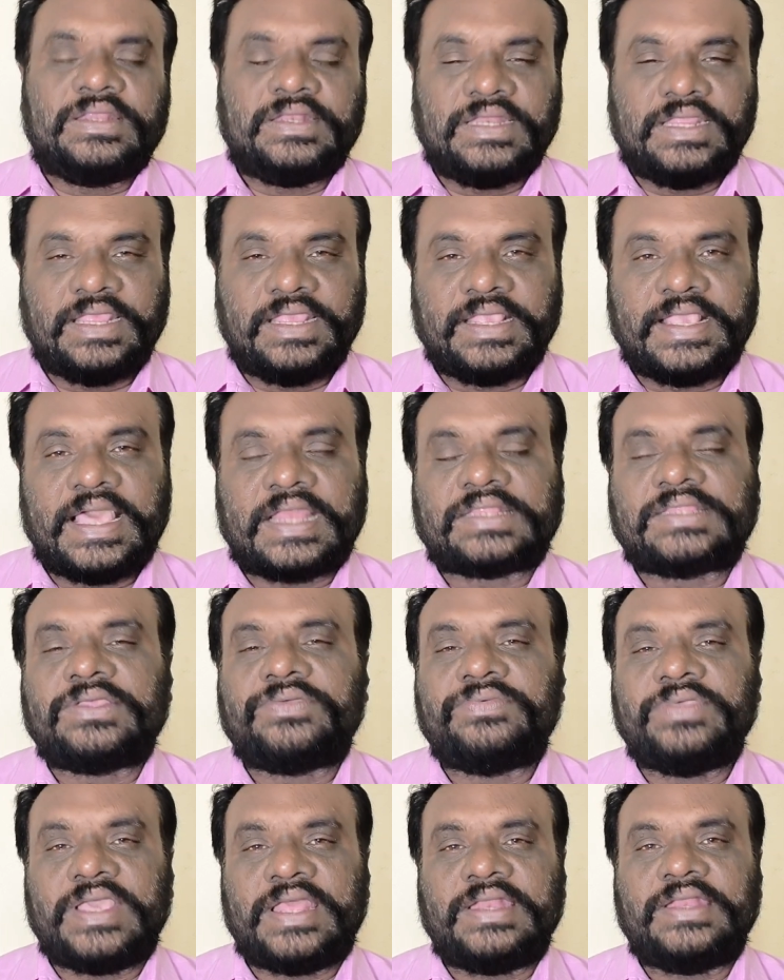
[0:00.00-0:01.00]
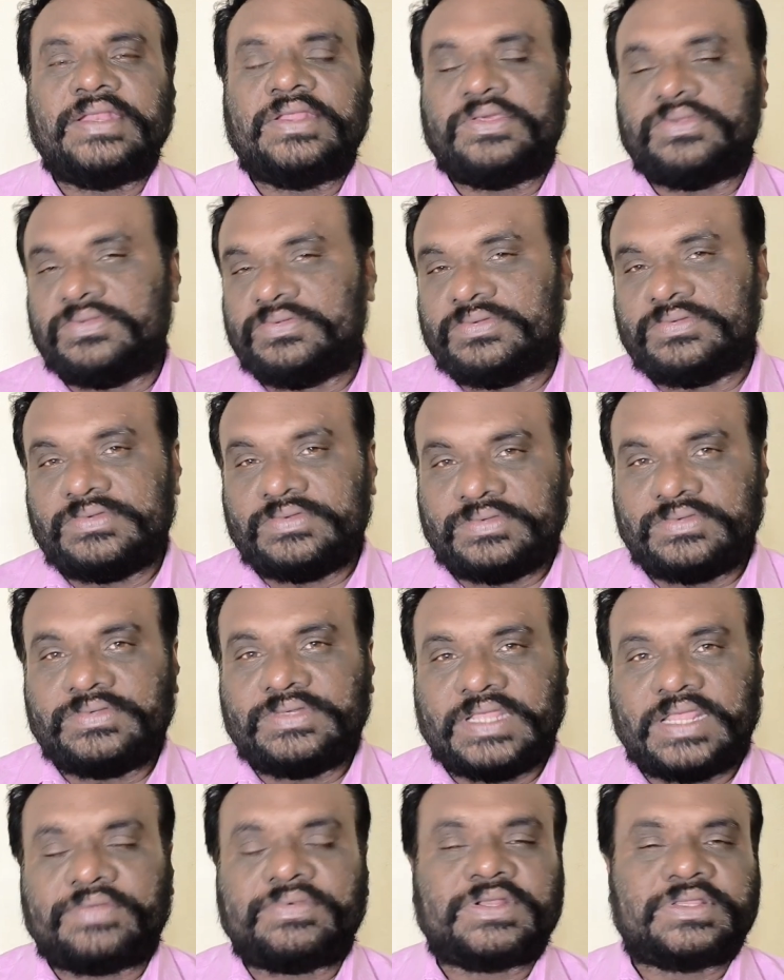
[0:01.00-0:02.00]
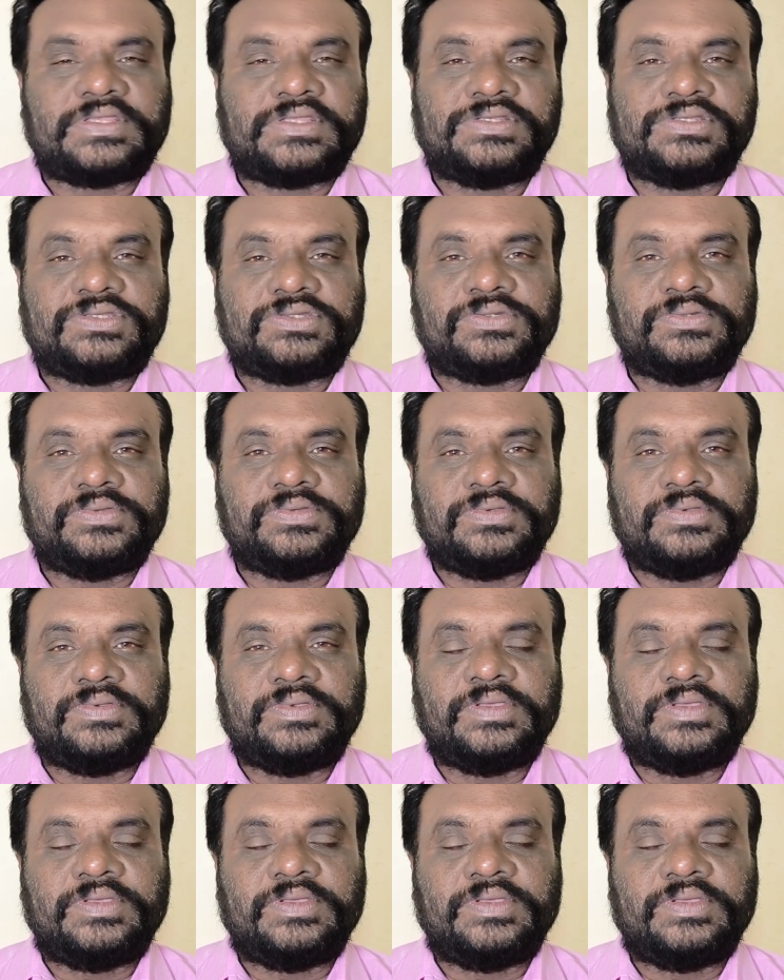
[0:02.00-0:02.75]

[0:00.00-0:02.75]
నీ కర్తవ్యాన్ని నేను నిర్వర్తించు